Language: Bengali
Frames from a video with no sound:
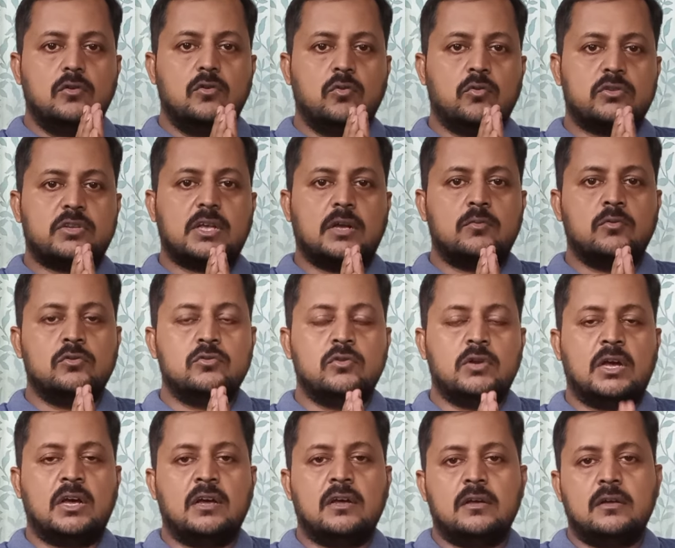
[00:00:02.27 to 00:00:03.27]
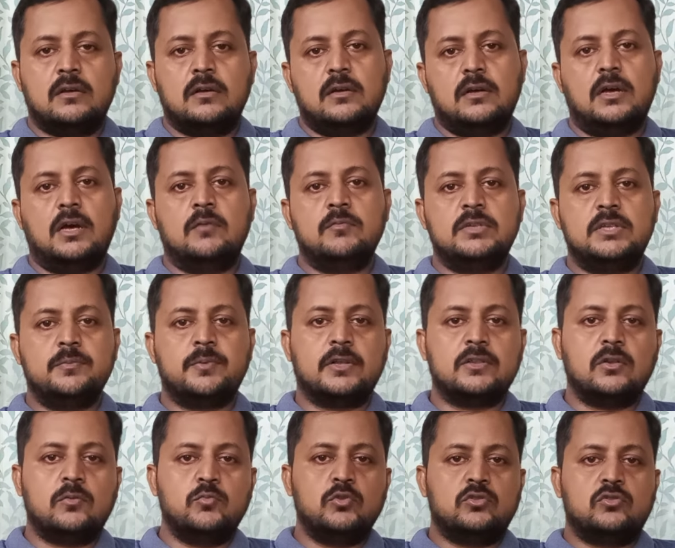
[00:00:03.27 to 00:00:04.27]
নমস্কার বন্ধুরা আমি
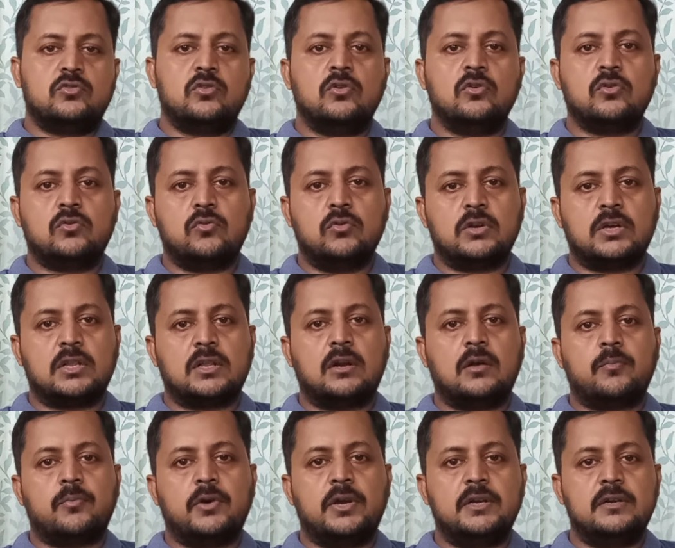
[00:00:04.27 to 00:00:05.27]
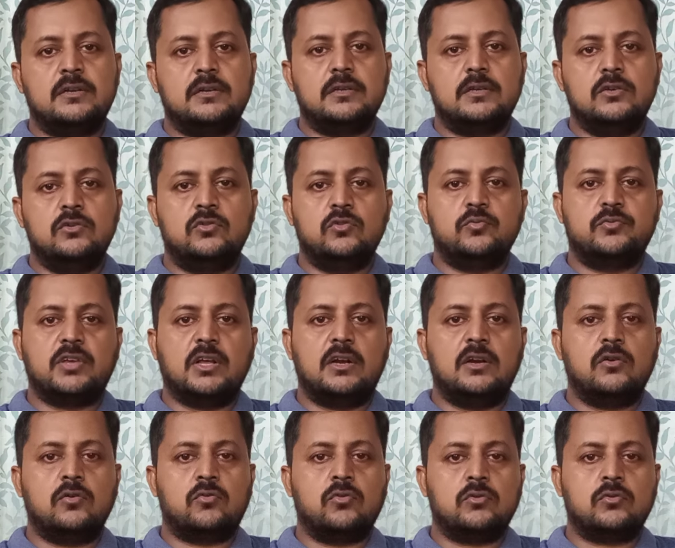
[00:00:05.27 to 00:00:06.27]
দীপাঞ্জন মিত্র কলকাতা ল পয়েন্ট ইউটিউব
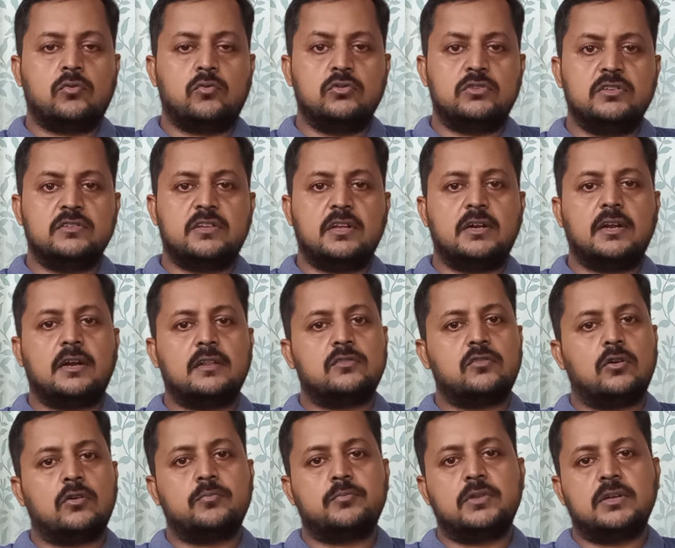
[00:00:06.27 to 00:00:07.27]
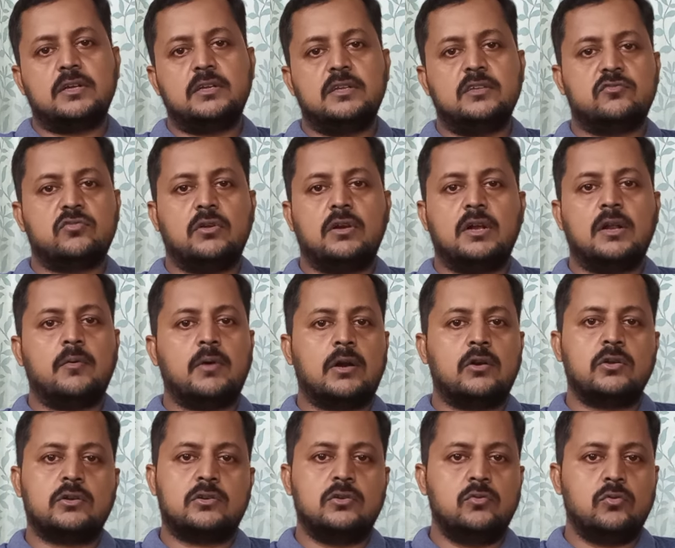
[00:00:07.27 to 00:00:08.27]
চ্যানেল ও কোচিং সেন্টারের তরফ থেকে নিয়ে চলে এলাম আরও
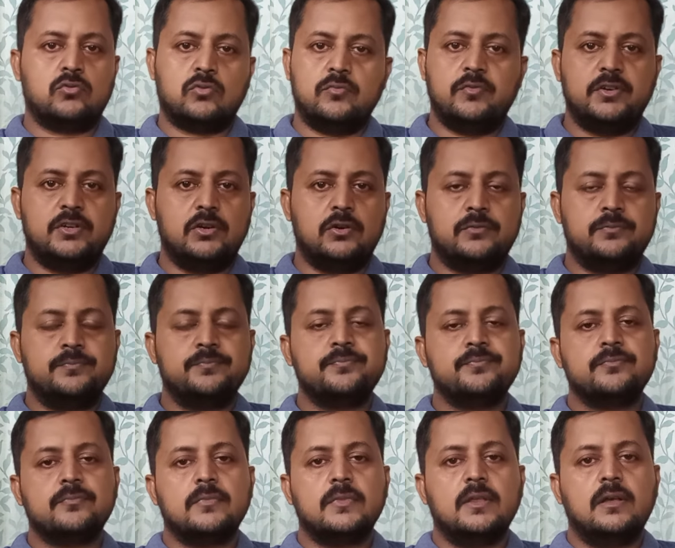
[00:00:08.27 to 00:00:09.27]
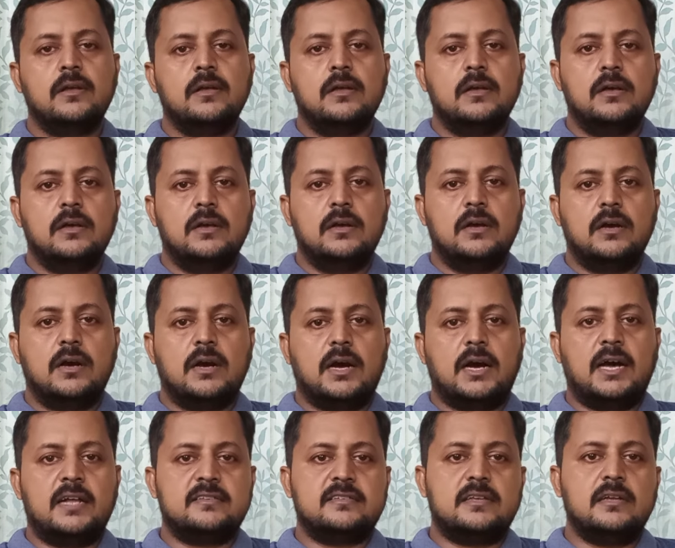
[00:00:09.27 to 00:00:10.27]
একটি নতুন ভিডিও
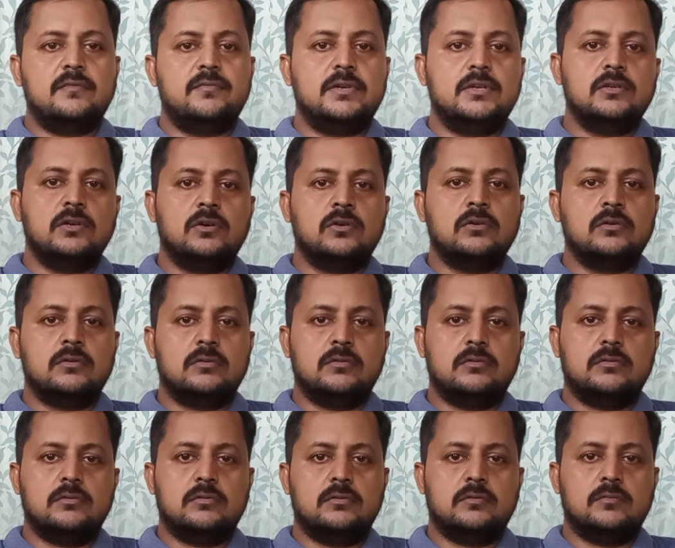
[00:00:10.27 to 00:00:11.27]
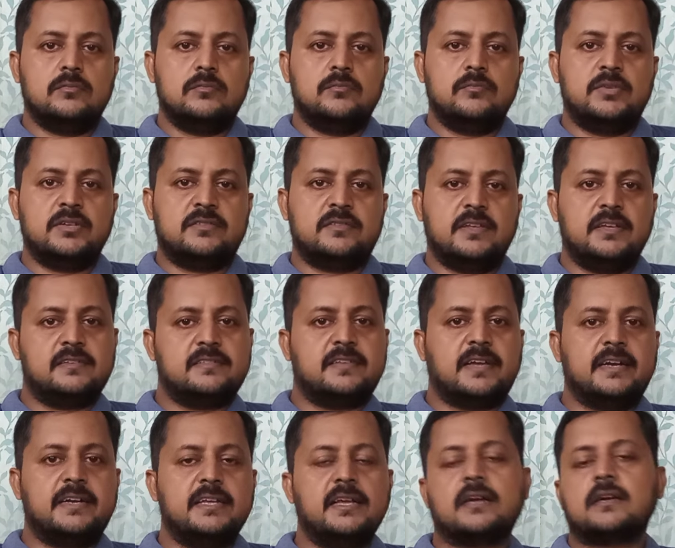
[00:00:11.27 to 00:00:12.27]
আজকের ভিডিও বেশ
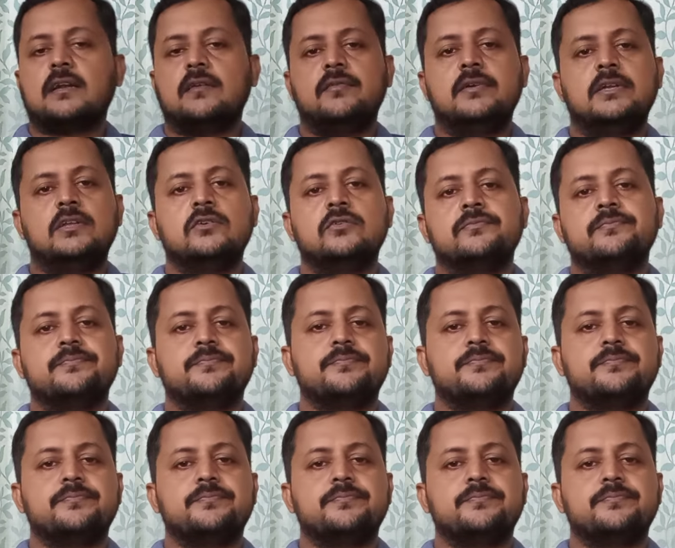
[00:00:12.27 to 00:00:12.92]
এক্সাইটিং একটা ভিডিও